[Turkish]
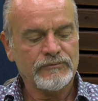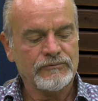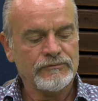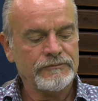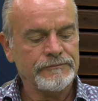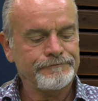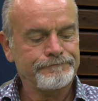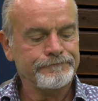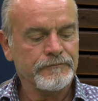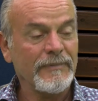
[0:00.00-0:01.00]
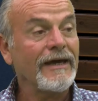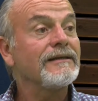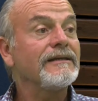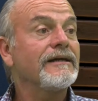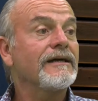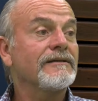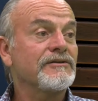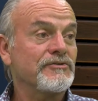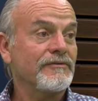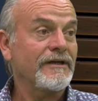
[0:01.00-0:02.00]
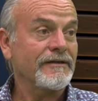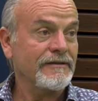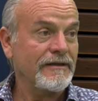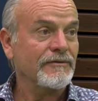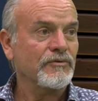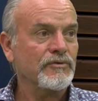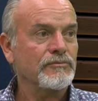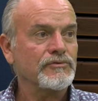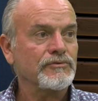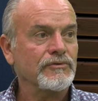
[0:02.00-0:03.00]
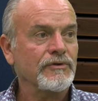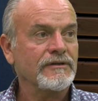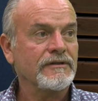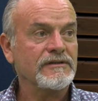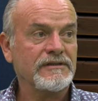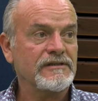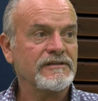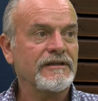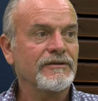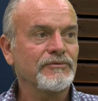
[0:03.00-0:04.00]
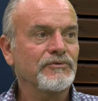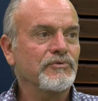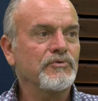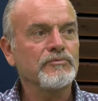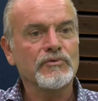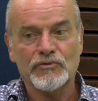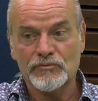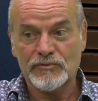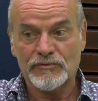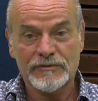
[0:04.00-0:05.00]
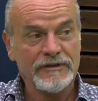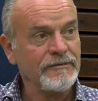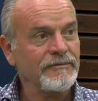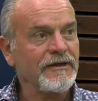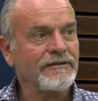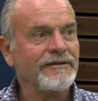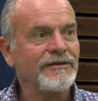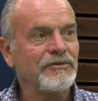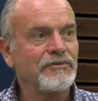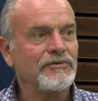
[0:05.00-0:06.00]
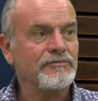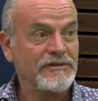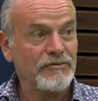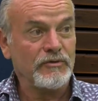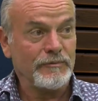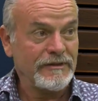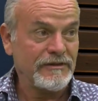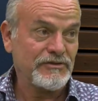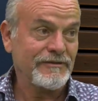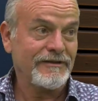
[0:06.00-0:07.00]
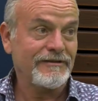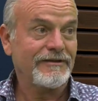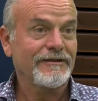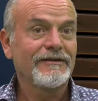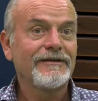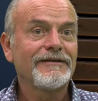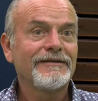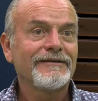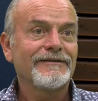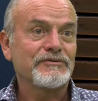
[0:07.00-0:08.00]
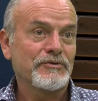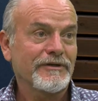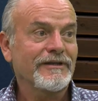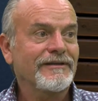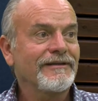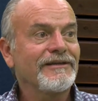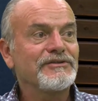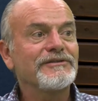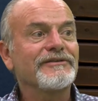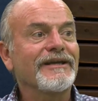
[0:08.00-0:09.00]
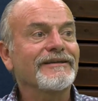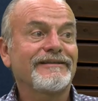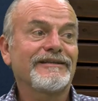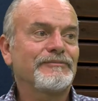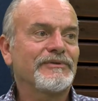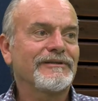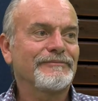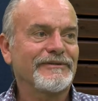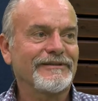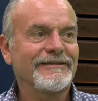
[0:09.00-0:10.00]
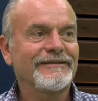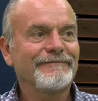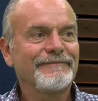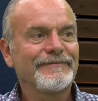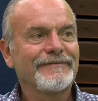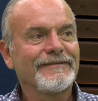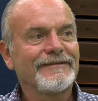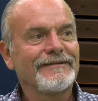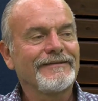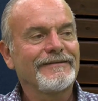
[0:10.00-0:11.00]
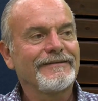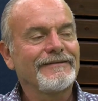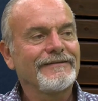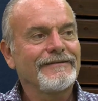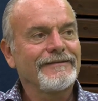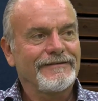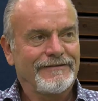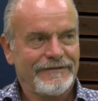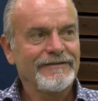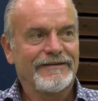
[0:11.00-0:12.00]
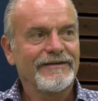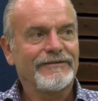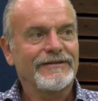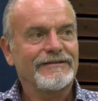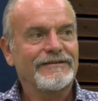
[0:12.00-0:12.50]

bu hmm, Benli Yayla civarında görmüştük. Hatta seslerini duyduk. Gümbür gümbür onlar bir yerden iniyordu. Biz de ormanın içindeydik. E, çok etkileyiciydi. Renkleri pırıl pırıldı. Evet evet ben çok yakından görme imkanım evet, oldu